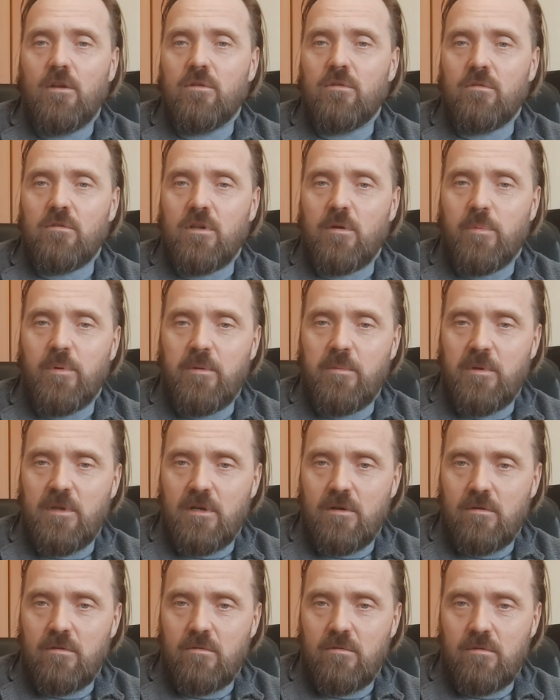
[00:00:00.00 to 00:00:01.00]
Ну,
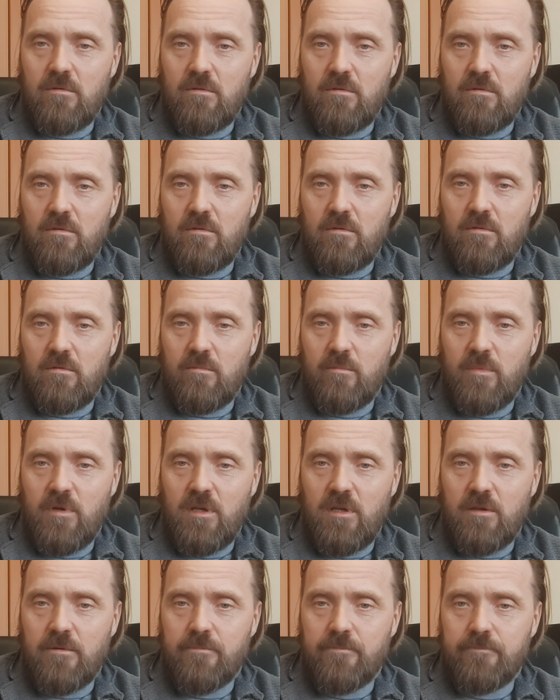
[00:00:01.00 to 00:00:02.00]
например,
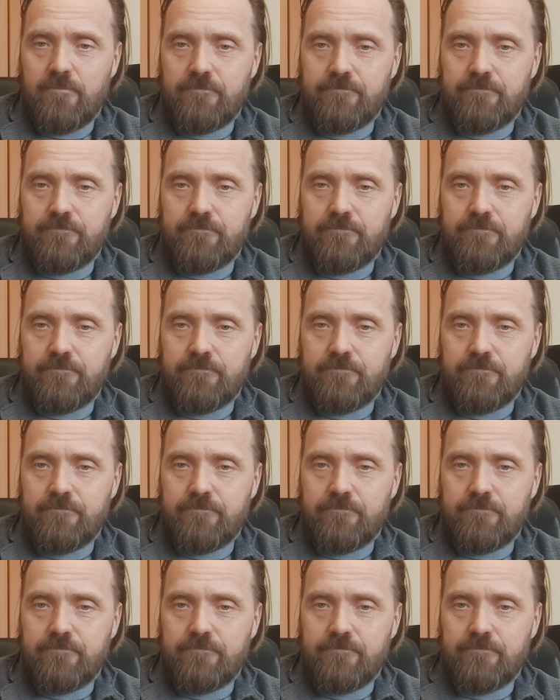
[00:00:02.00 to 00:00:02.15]
мы